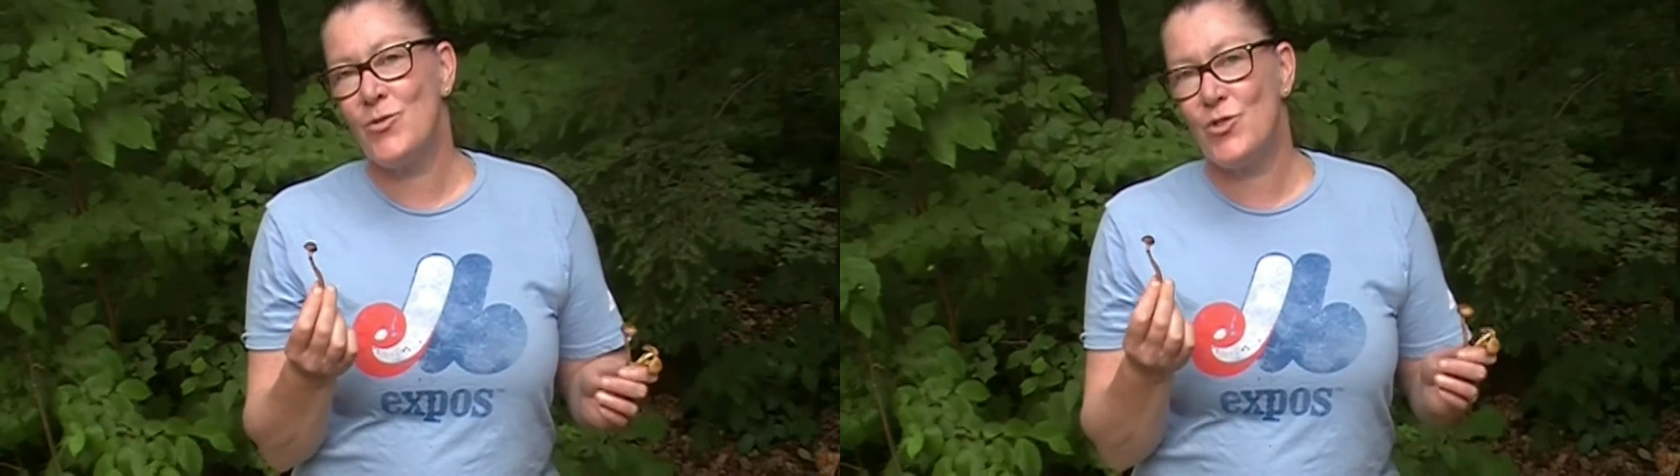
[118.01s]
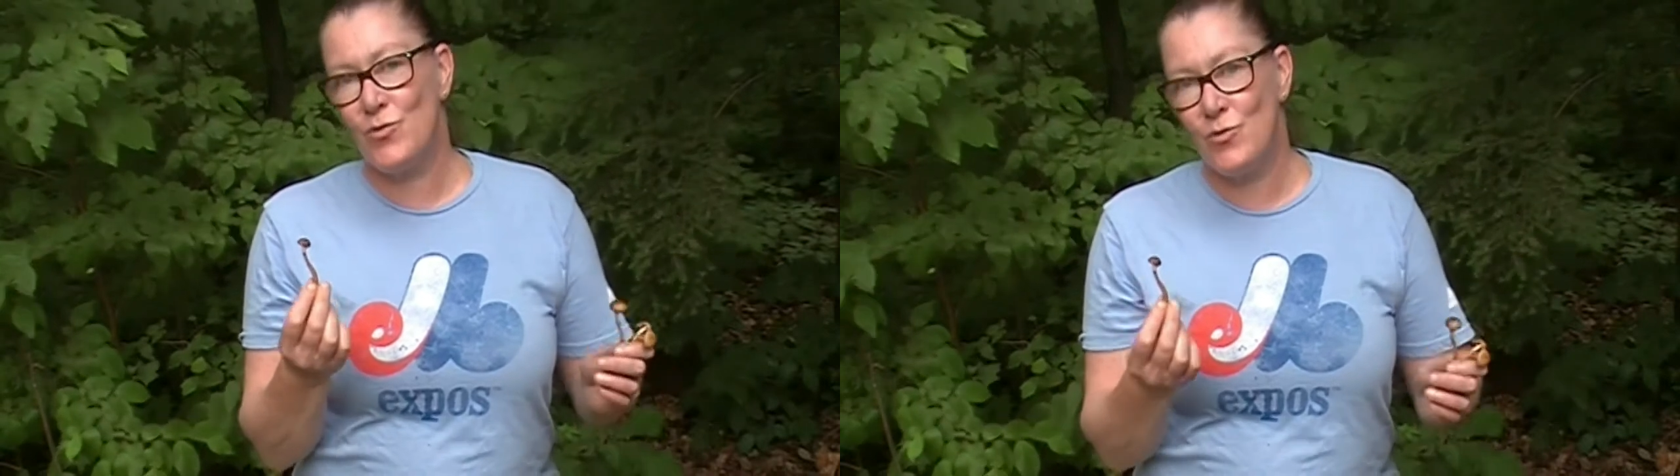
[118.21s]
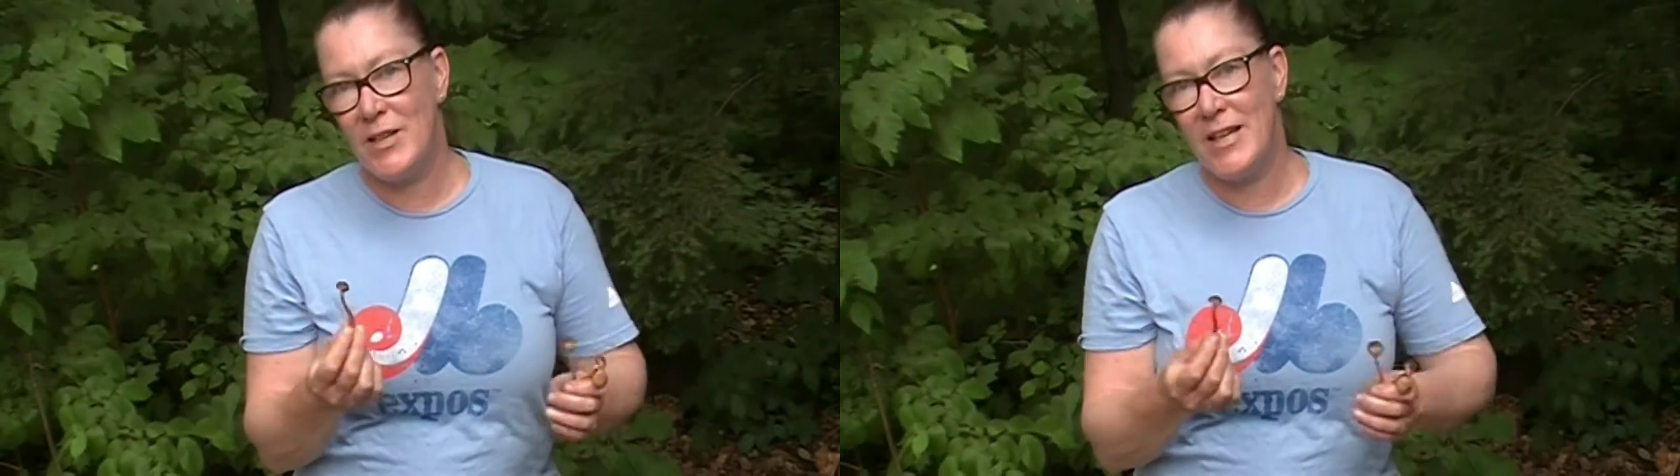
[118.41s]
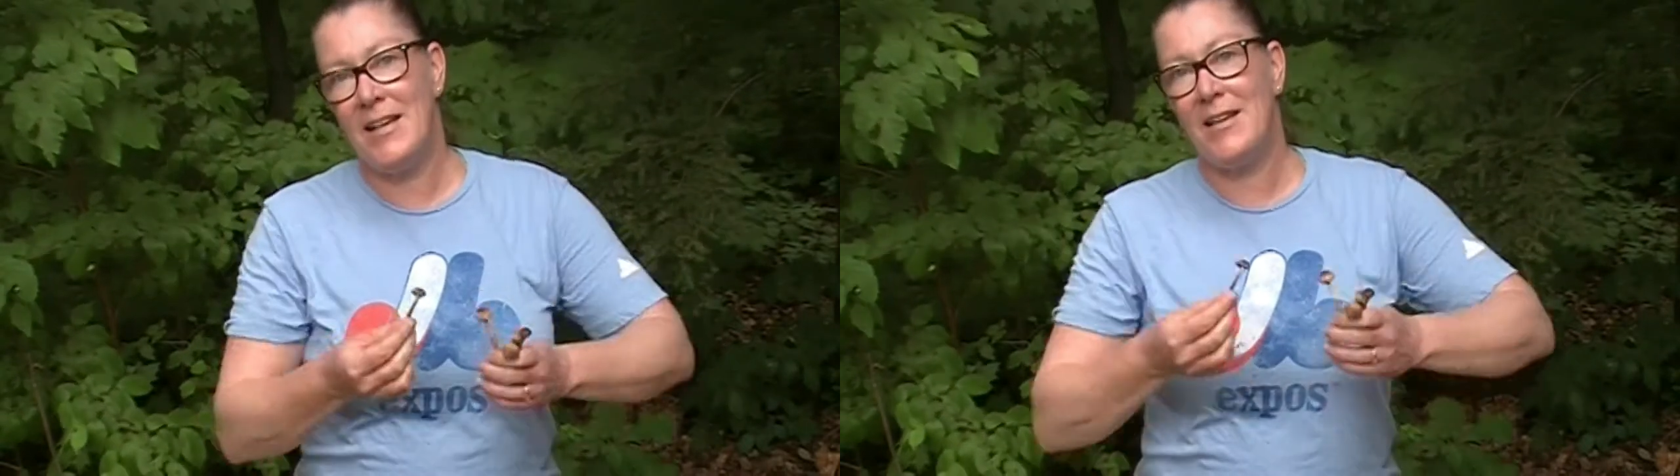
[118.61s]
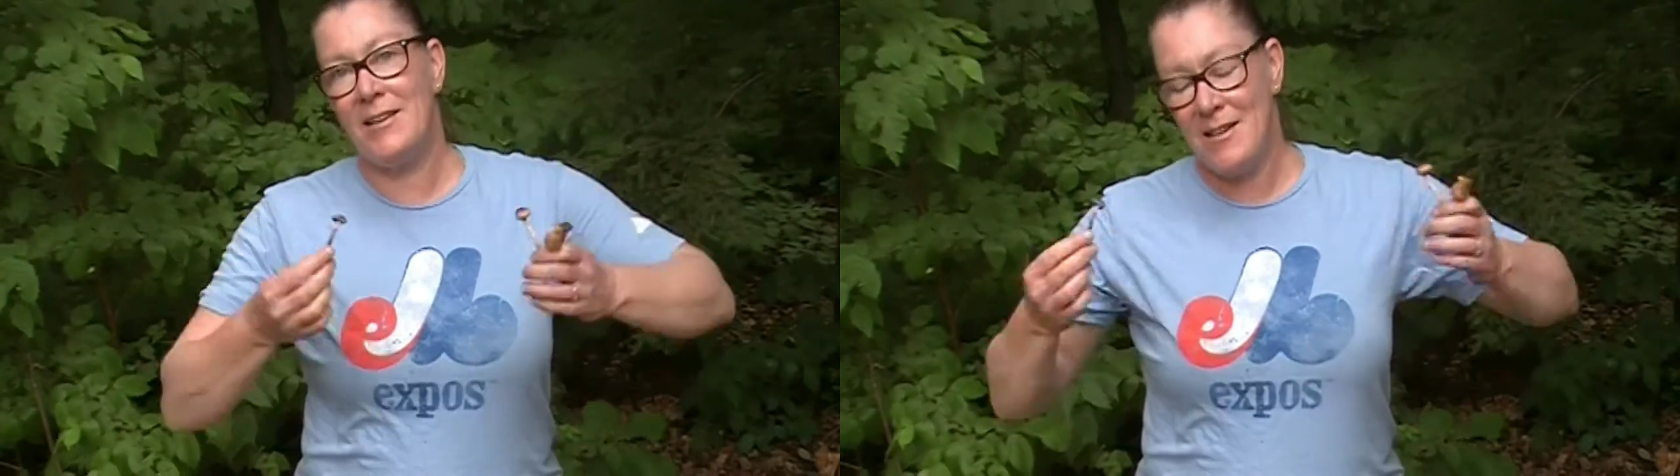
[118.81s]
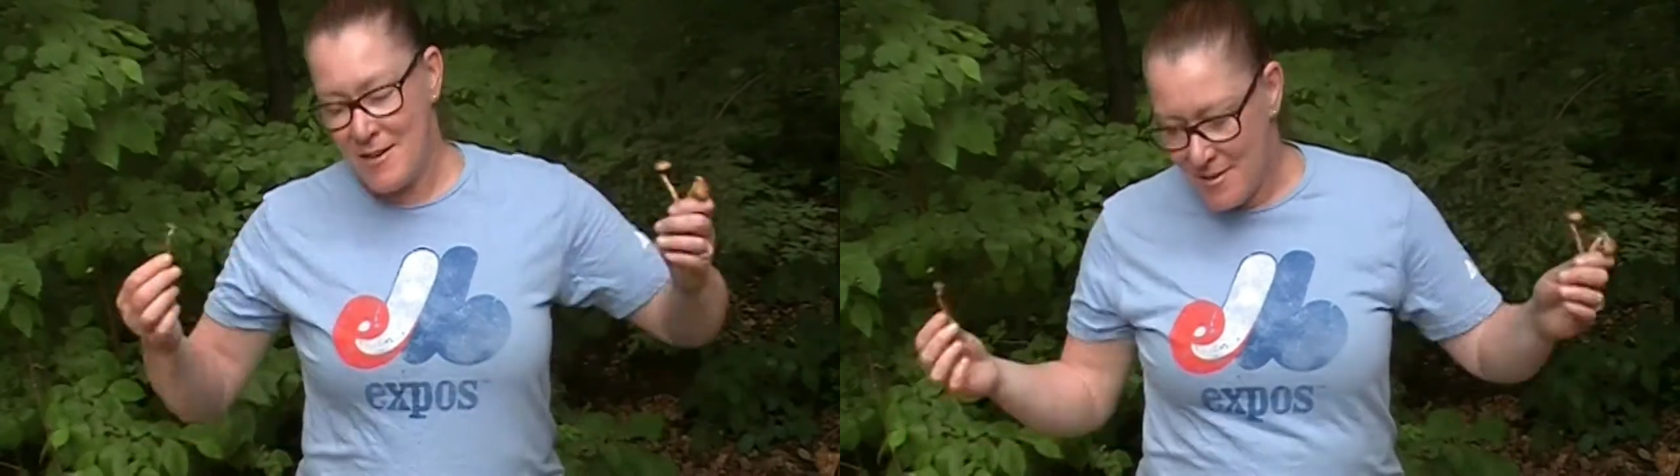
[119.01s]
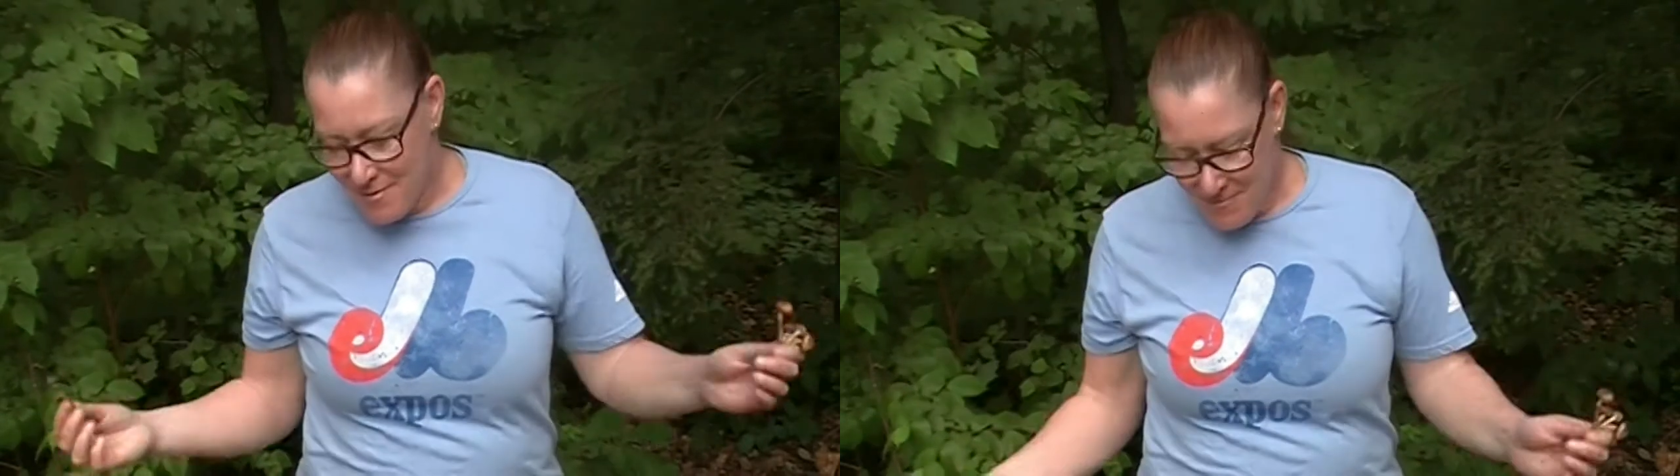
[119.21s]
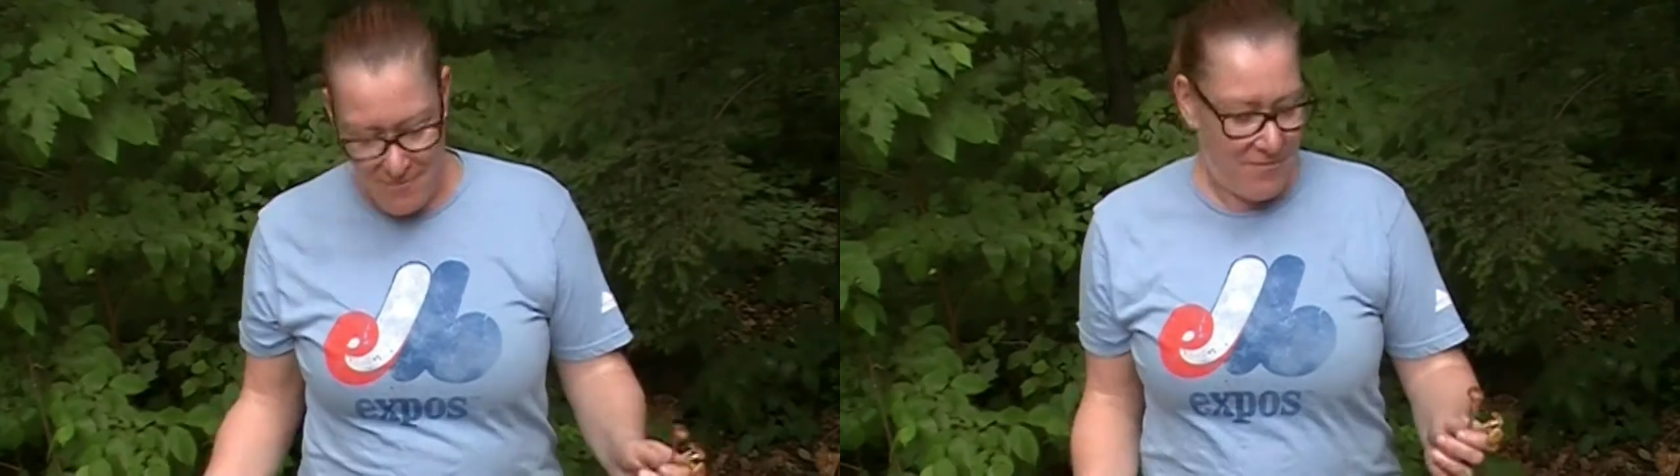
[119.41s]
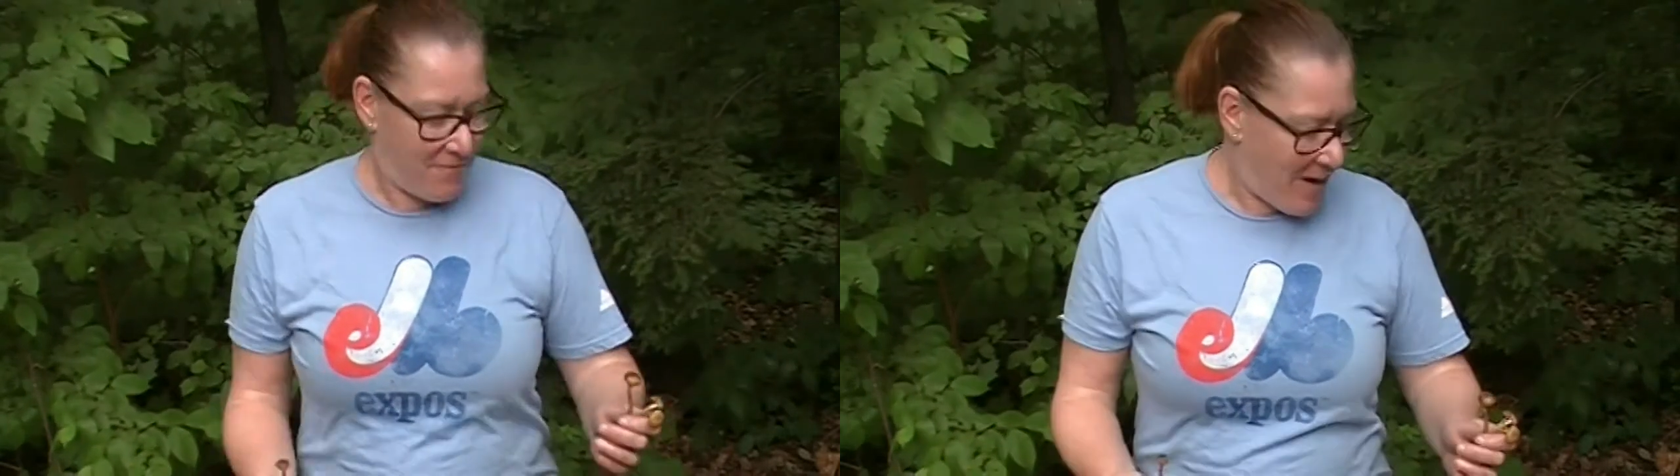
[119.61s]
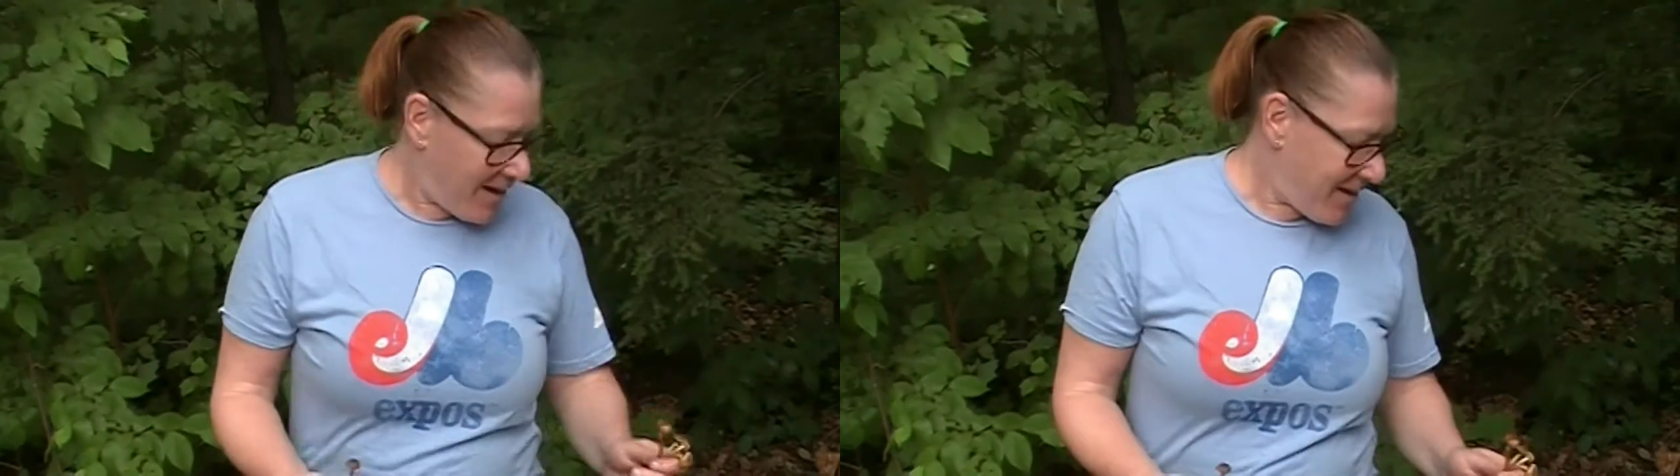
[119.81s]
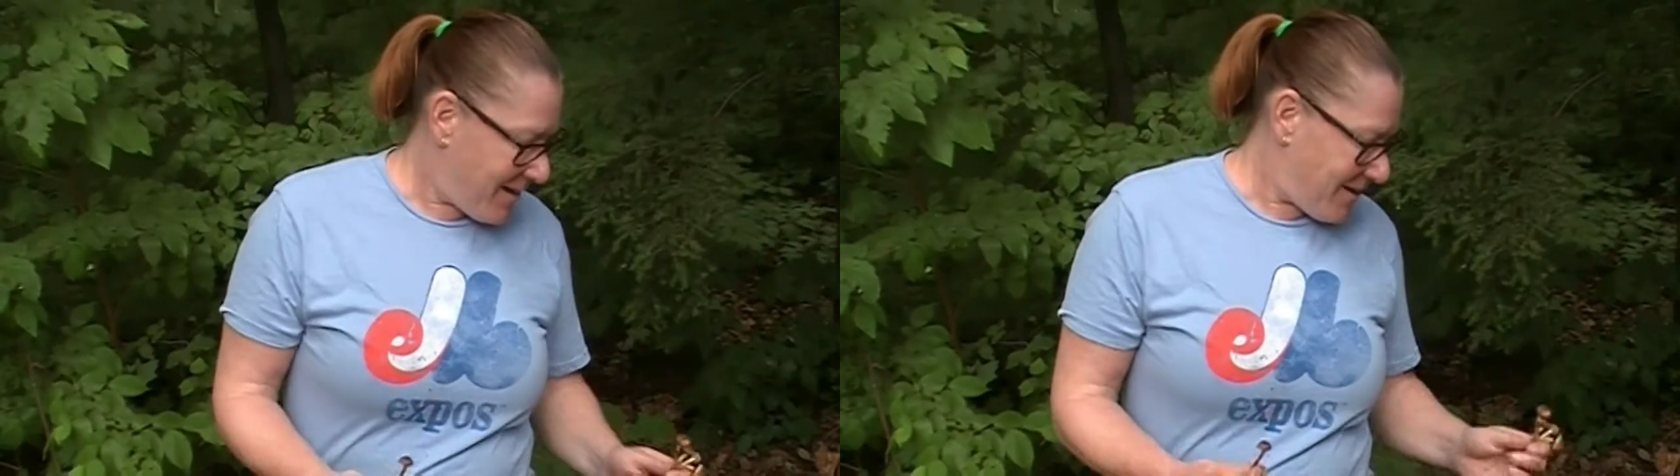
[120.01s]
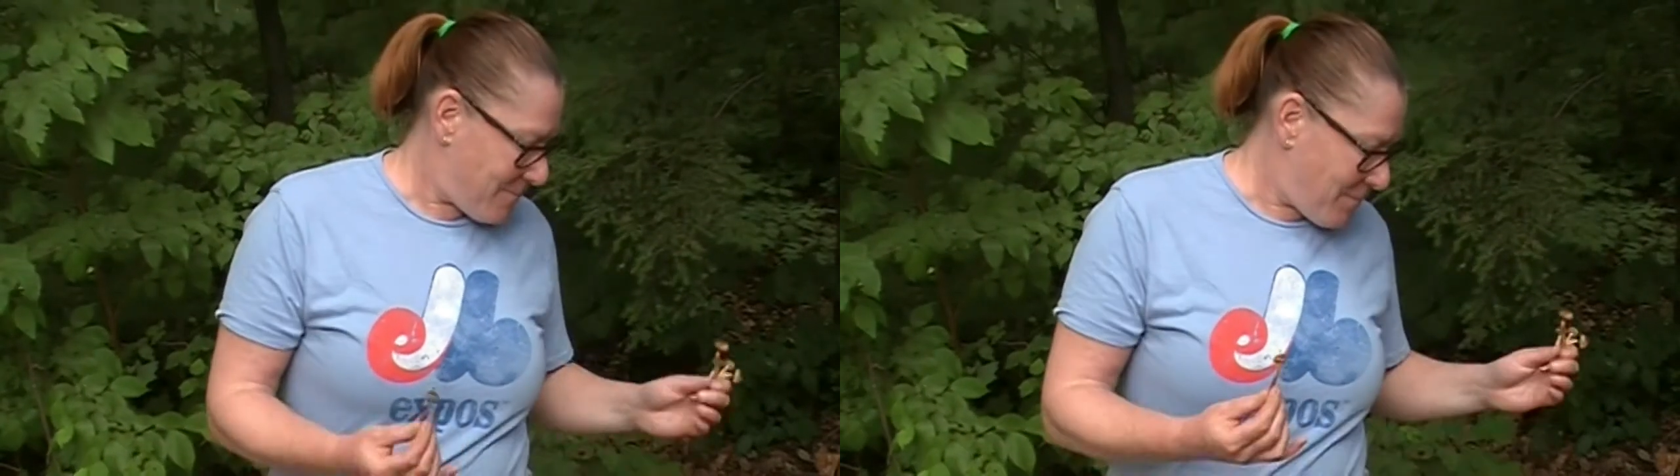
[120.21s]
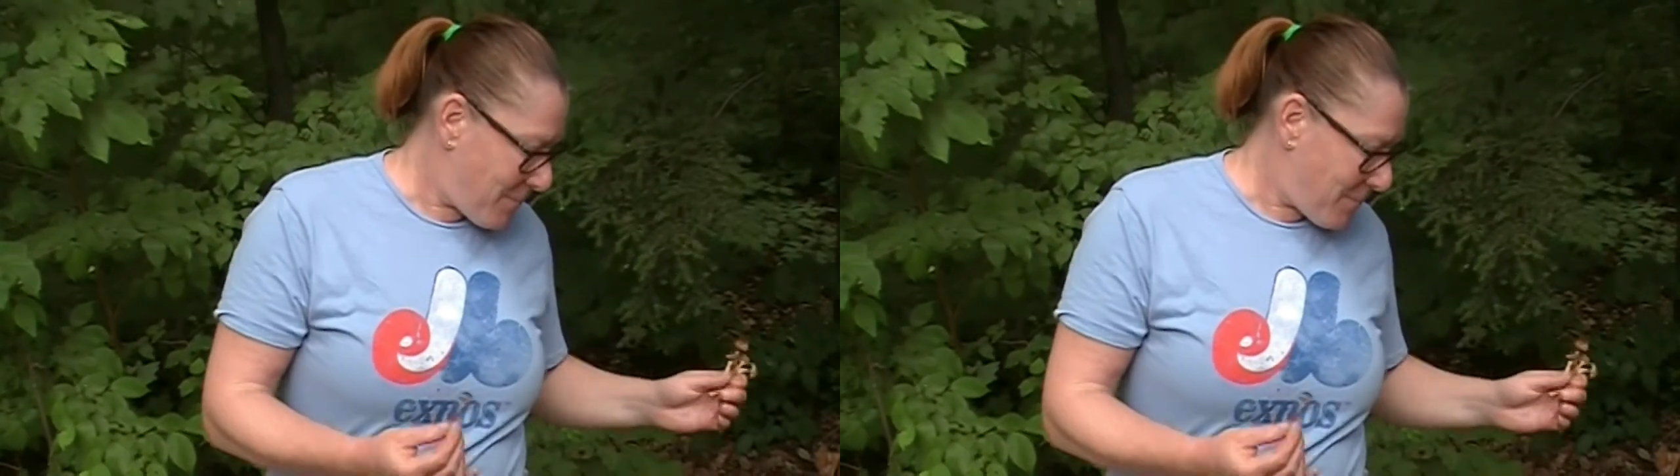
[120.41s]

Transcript: je voulais faire ma